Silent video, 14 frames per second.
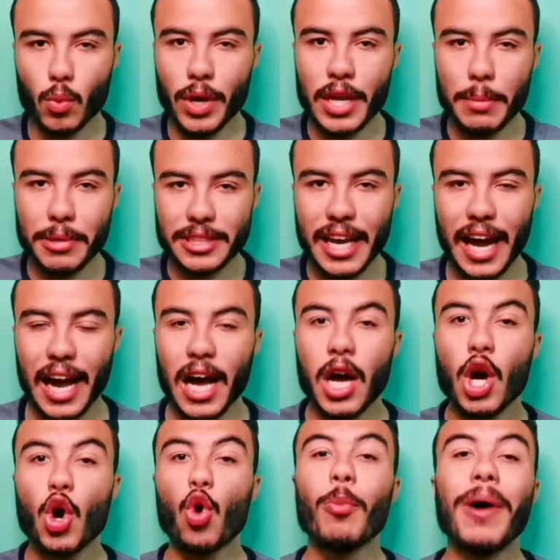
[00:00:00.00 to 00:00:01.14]
وهي مرتاحه
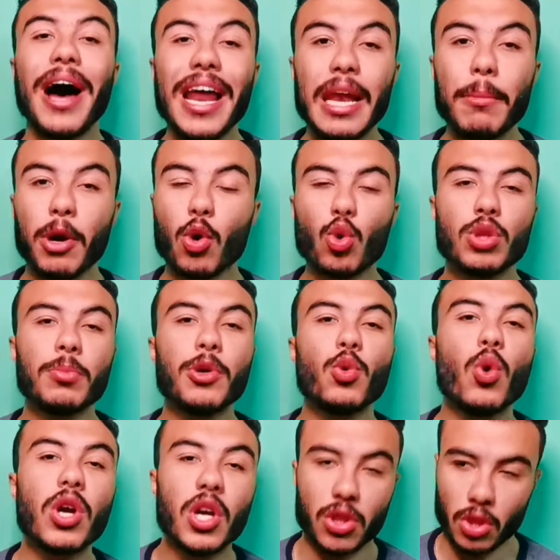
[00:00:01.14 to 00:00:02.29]
وباقل مجهود
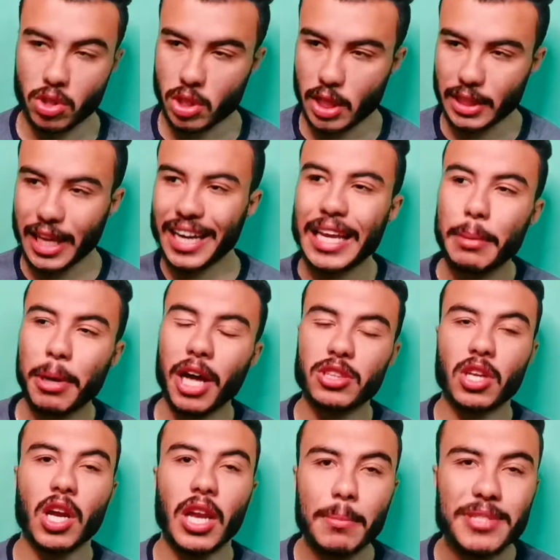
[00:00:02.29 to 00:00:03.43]
من وجهه نظري تعالى اكلمك على
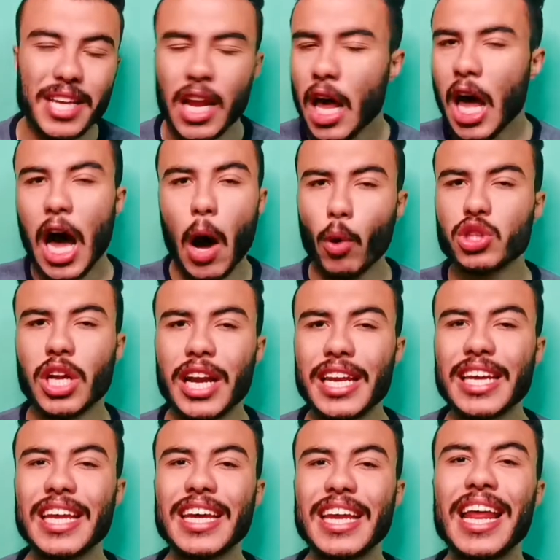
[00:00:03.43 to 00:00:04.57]
الطريقه الامثل او الطريقه
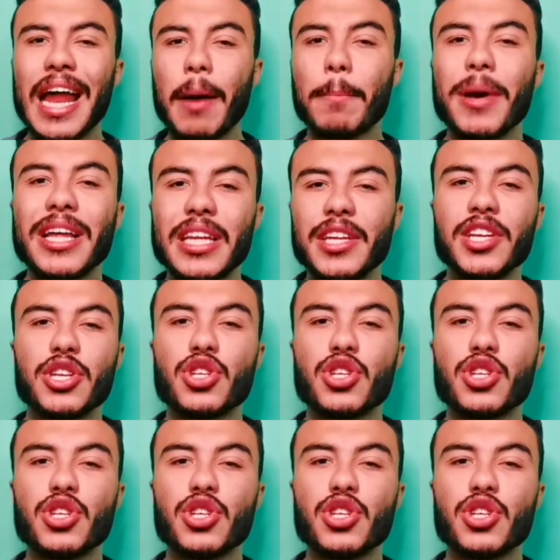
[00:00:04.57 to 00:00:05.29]
اللي كده كده هيلعب بيها دي,